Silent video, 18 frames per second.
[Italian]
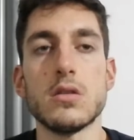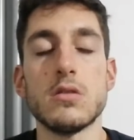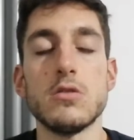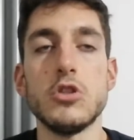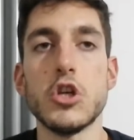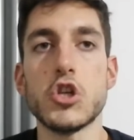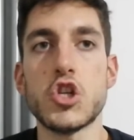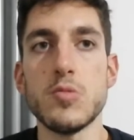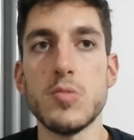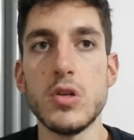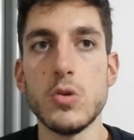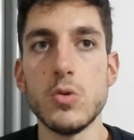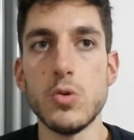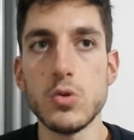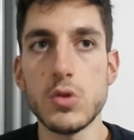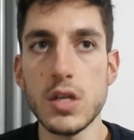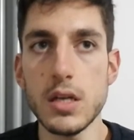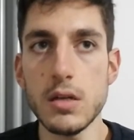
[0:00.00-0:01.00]
10 eh,
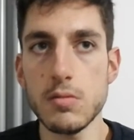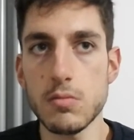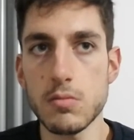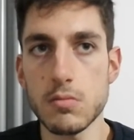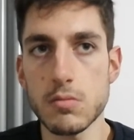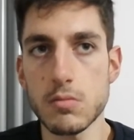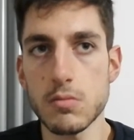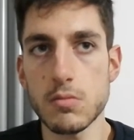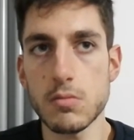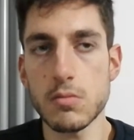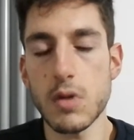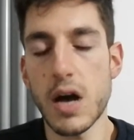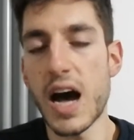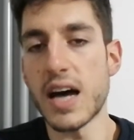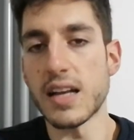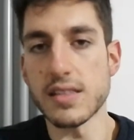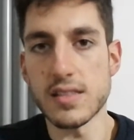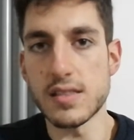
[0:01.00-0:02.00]
minuti,
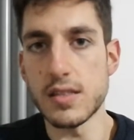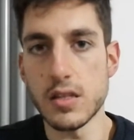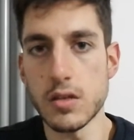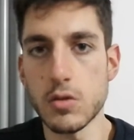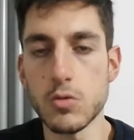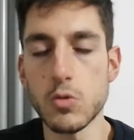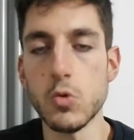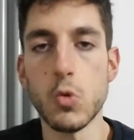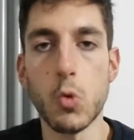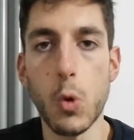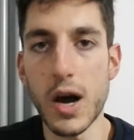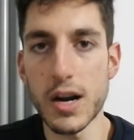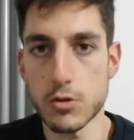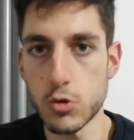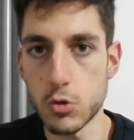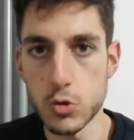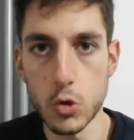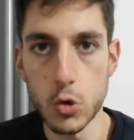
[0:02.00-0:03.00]
anzi un
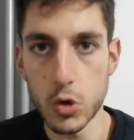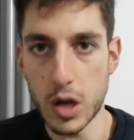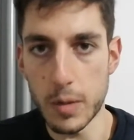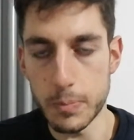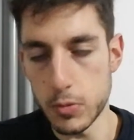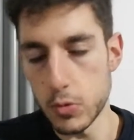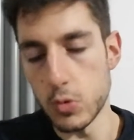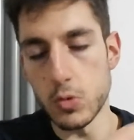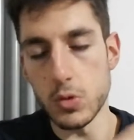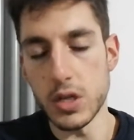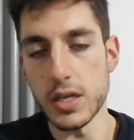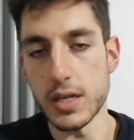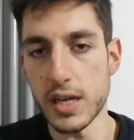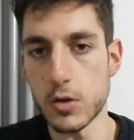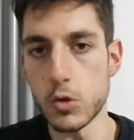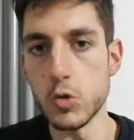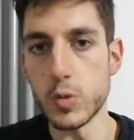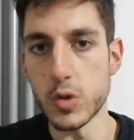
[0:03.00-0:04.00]
quarto d'ora più il
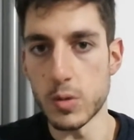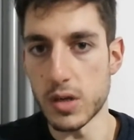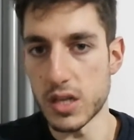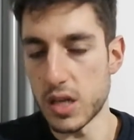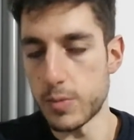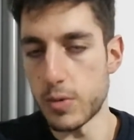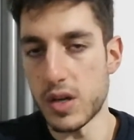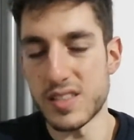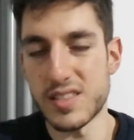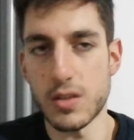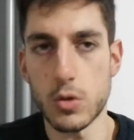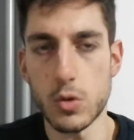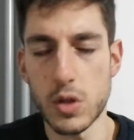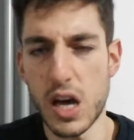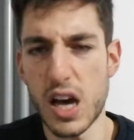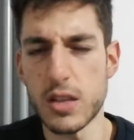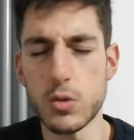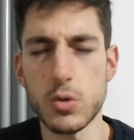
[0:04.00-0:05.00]
recupero, perché poi è stato
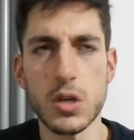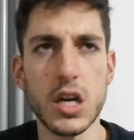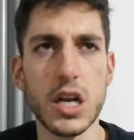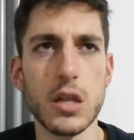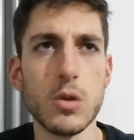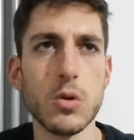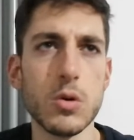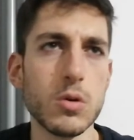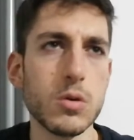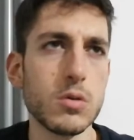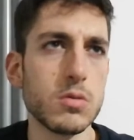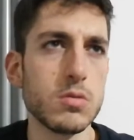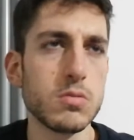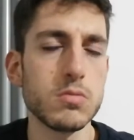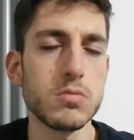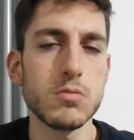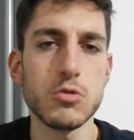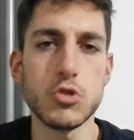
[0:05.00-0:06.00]
dato,
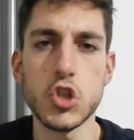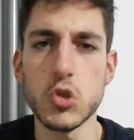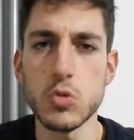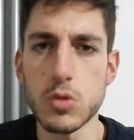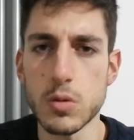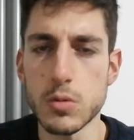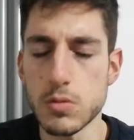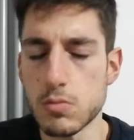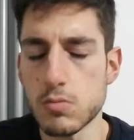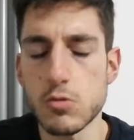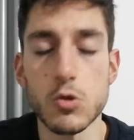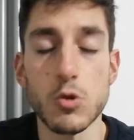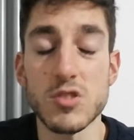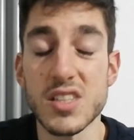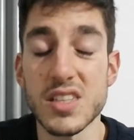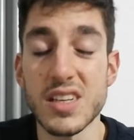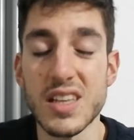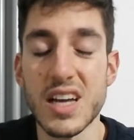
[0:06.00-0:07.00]
credo, 5, sono
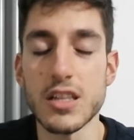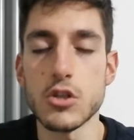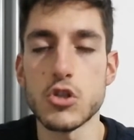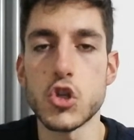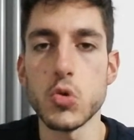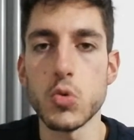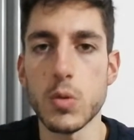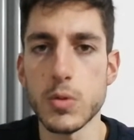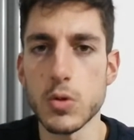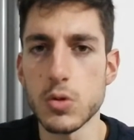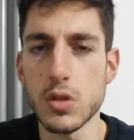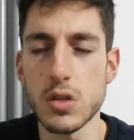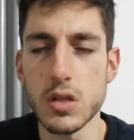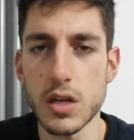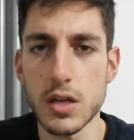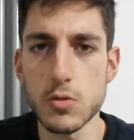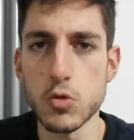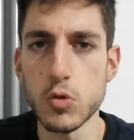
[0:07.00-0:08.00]
stati dati 5 minuti
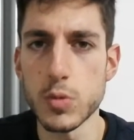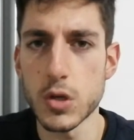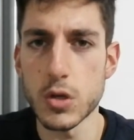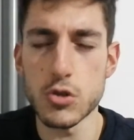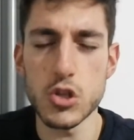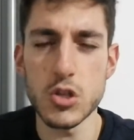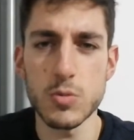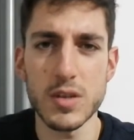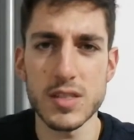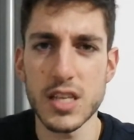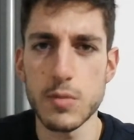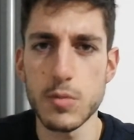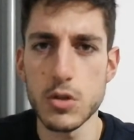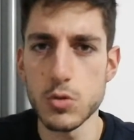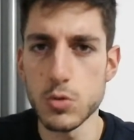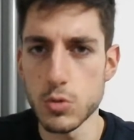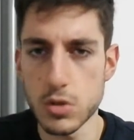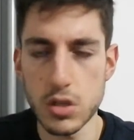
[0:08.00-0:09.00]
di recupero, 5-6
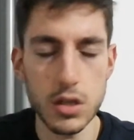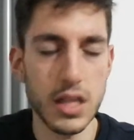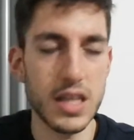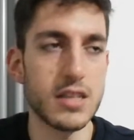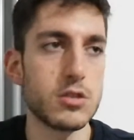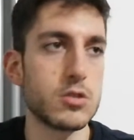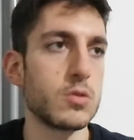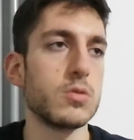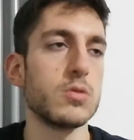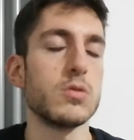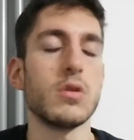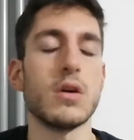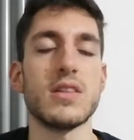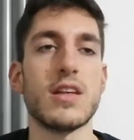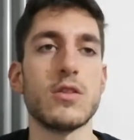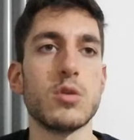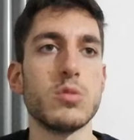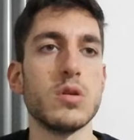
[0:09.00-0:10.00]
minuti, adesso
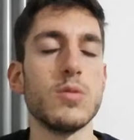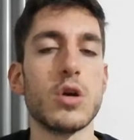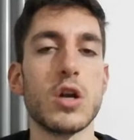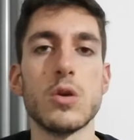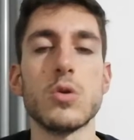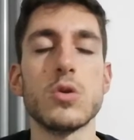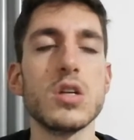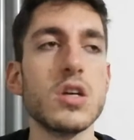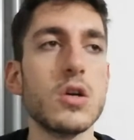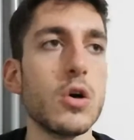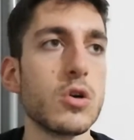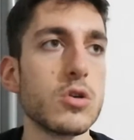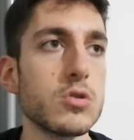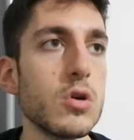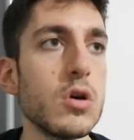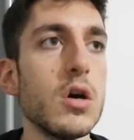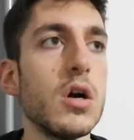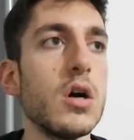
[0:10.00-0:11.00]
andando a memoria non
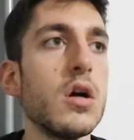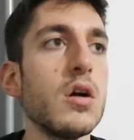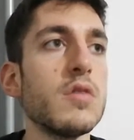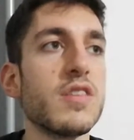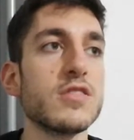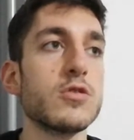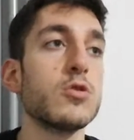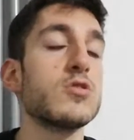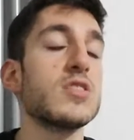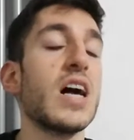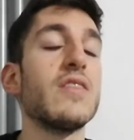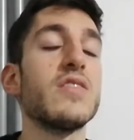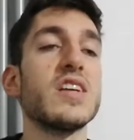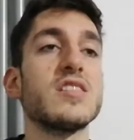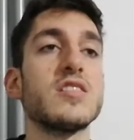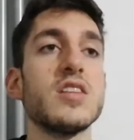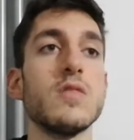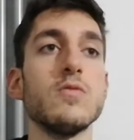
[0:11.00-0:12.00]
ricordo, fatto sta,
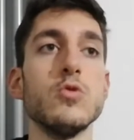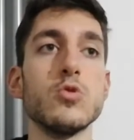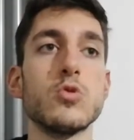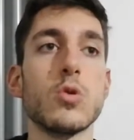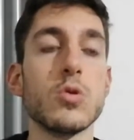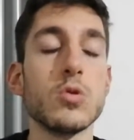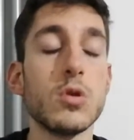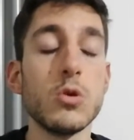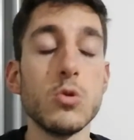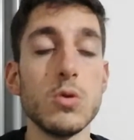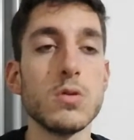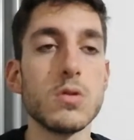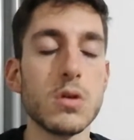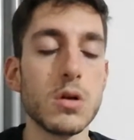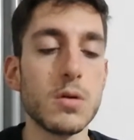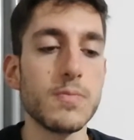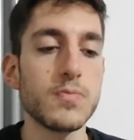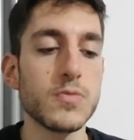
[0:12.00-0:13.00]
avresti avuto
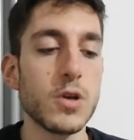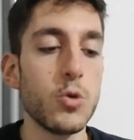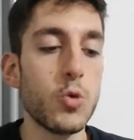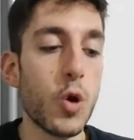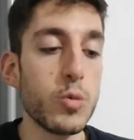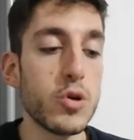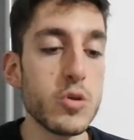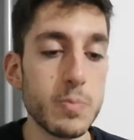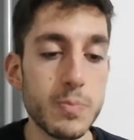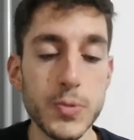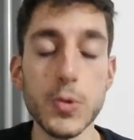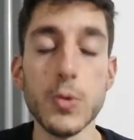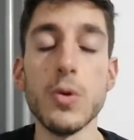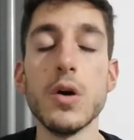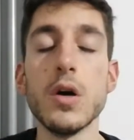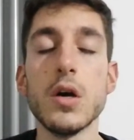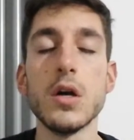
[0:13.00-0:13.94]
ehm, l'uomo in più